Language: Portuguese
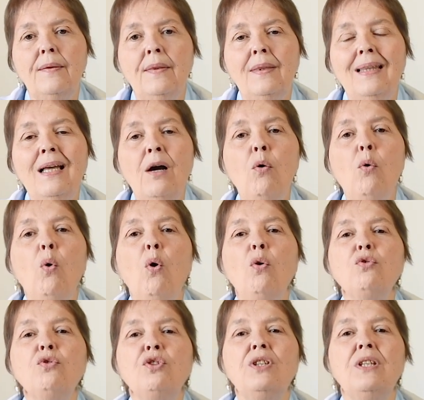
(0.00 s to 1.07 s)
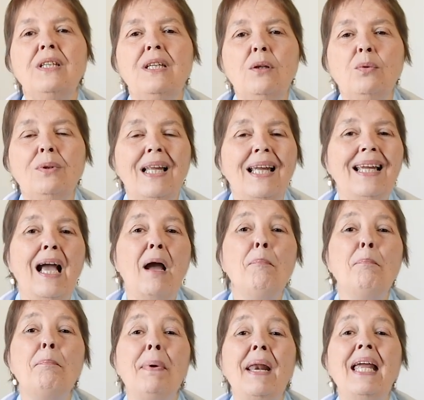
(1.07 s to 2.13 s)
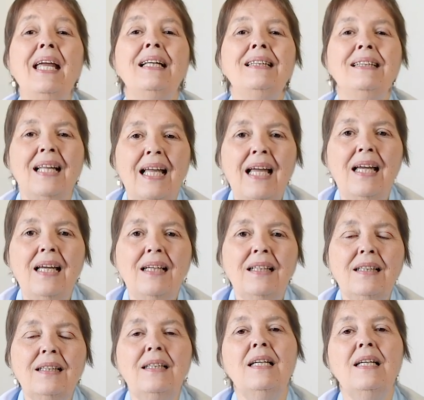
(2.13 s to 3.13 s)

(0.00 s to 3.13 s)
não conseguiu nem aprender